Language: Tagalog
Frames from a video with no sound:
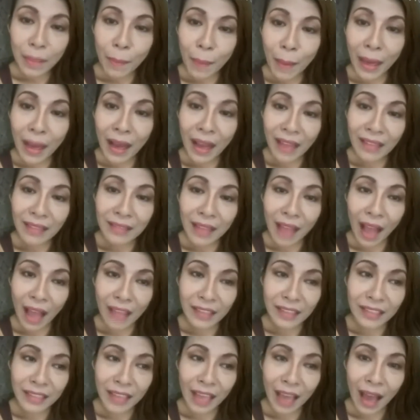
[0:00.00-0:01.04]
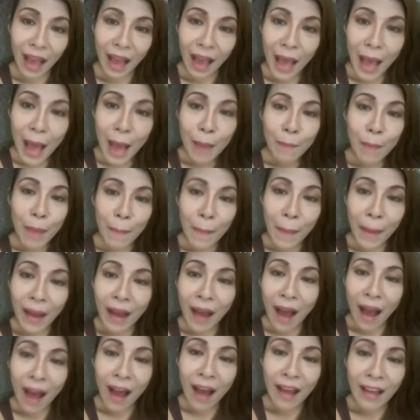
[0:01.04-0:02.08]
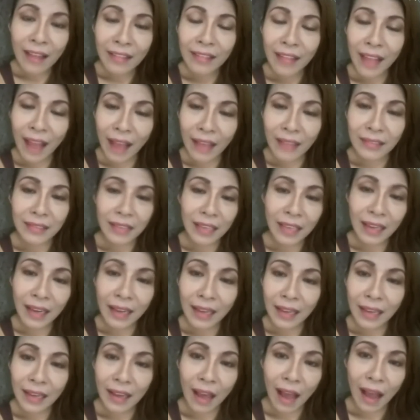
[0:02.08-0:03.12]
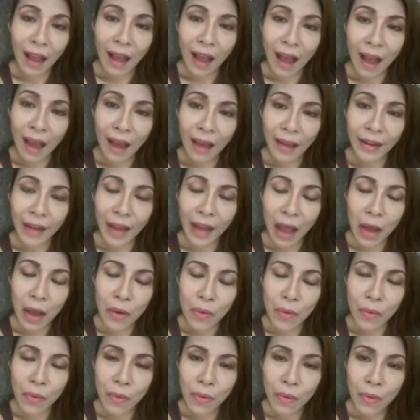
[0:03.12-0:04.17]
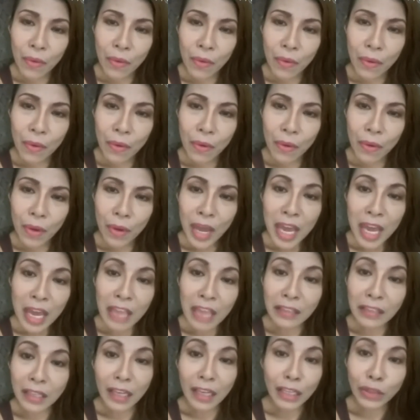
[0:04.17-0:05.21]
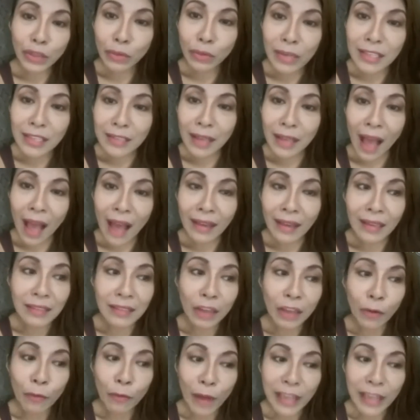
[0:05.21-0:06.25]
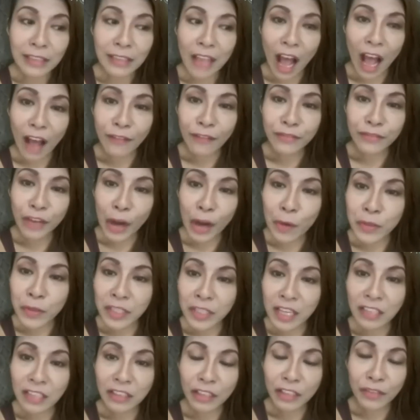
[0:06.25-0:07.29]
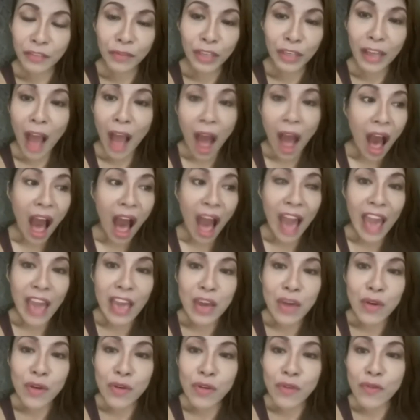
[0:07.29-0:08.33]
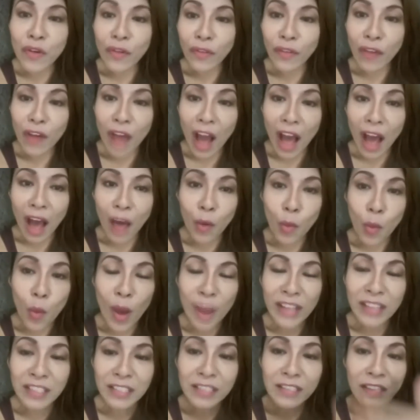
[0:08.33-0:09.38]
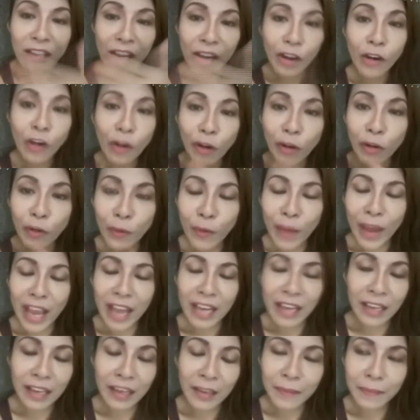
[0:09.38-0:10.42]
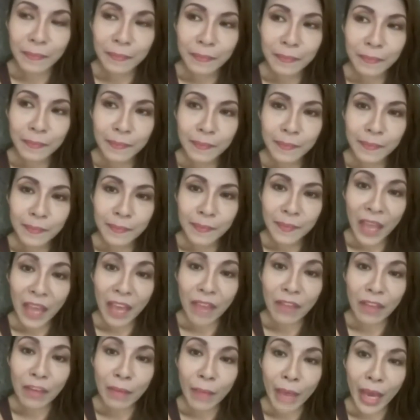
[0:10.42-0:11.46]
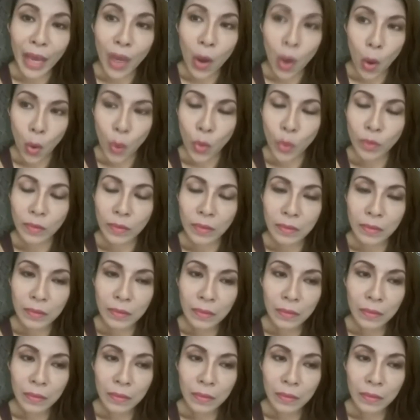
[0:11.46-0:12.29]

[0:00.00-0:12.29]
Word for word: napaghandaan niya mapaghahandaan niya ng ilang araw hindi katulad sa akin na right after I was interviewed, I was there already having my own